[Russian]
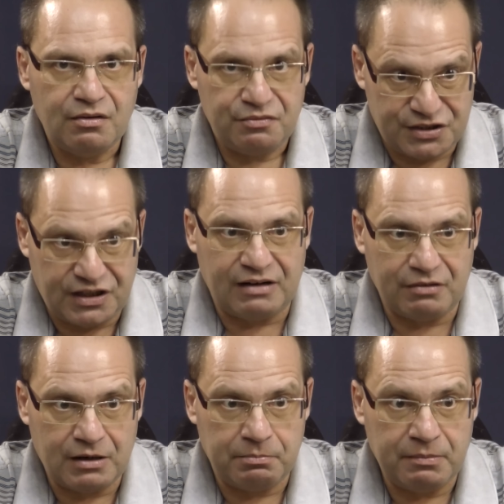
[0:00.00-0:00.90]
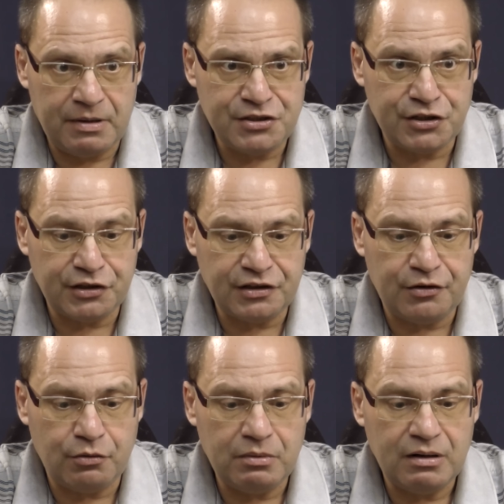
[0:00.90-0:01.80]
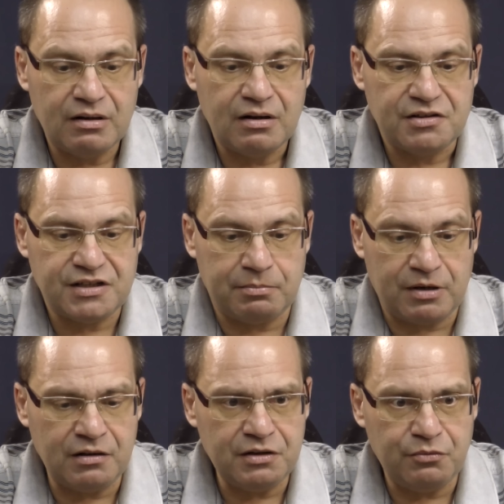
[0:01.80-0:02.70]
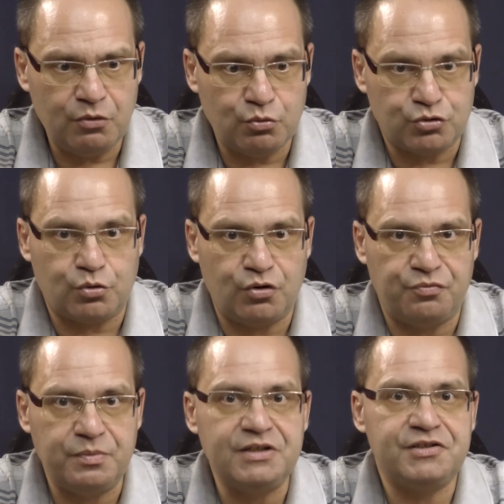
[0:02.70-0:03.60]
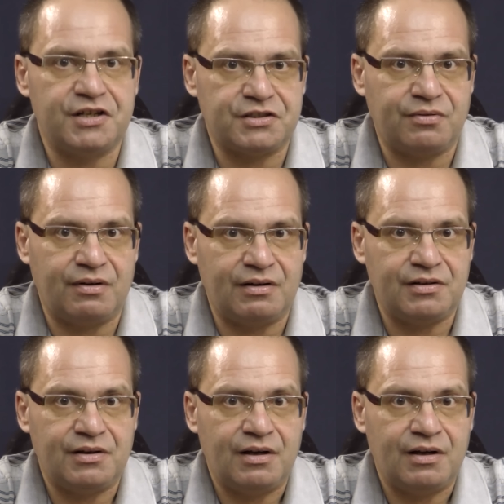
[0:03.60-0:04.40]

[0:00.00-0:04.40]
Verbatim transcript: в ЦК ВКПБ секретарем, забрал его, устроив Министерство